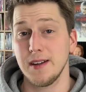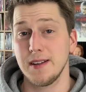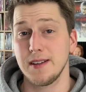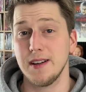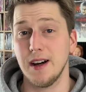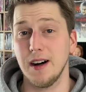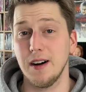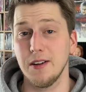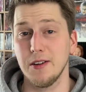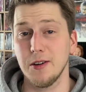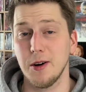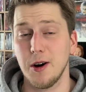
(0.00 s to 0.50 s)

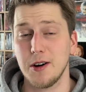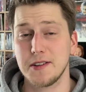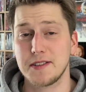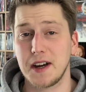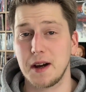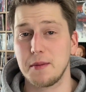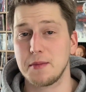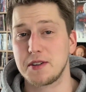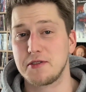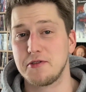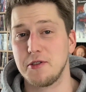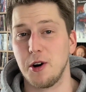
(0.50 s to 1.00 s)
Ja und heute
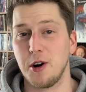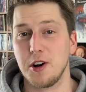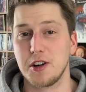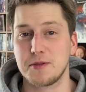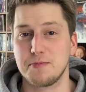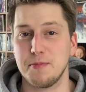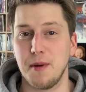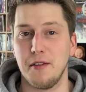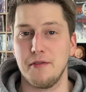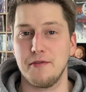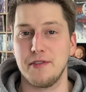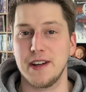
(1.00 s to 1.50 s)
habe ich für
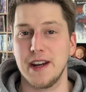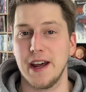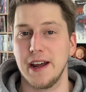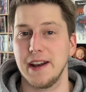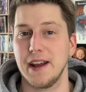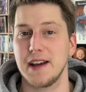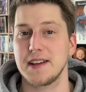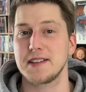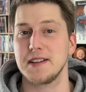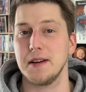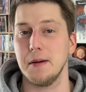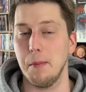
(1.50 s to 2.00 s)
euch mal wieder
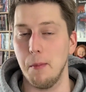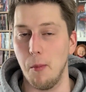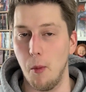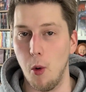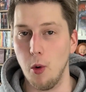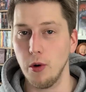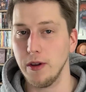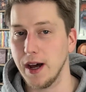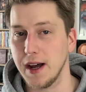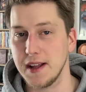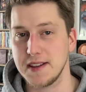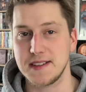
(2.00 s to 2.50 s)
das
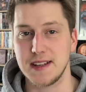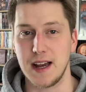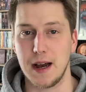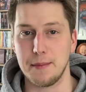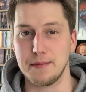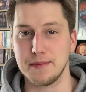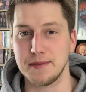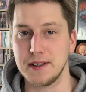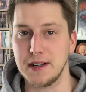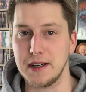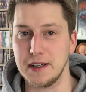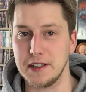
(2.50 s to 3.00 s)

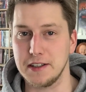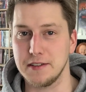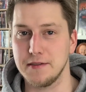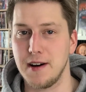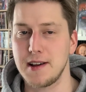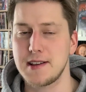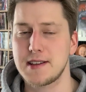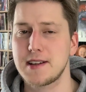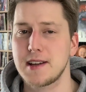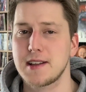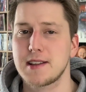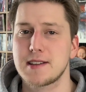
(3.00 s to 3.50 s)
Monatsupdate,
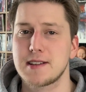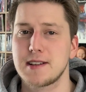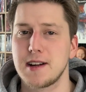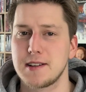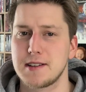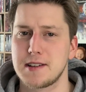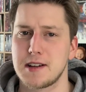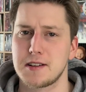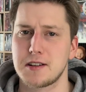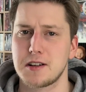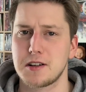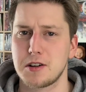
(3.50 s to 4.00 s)
was jetzt
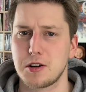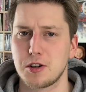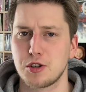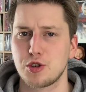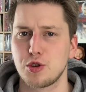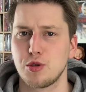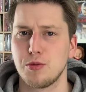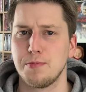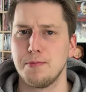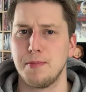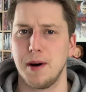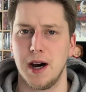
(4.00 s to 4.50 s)
tatsächlich auch
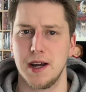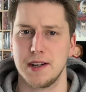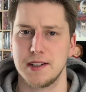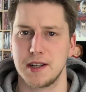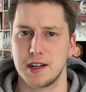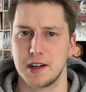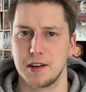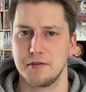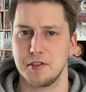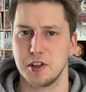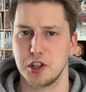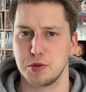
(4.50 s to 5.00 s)
schon ein paar
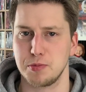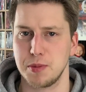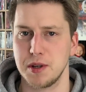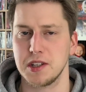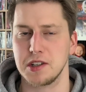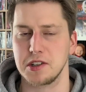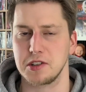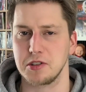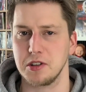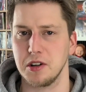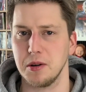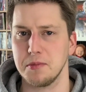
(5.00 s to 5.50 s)
Tage
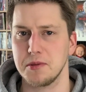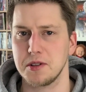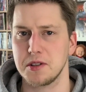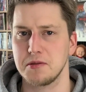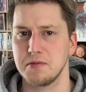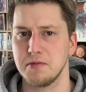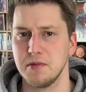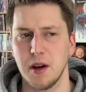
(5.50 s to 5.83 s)
verspätet kommt.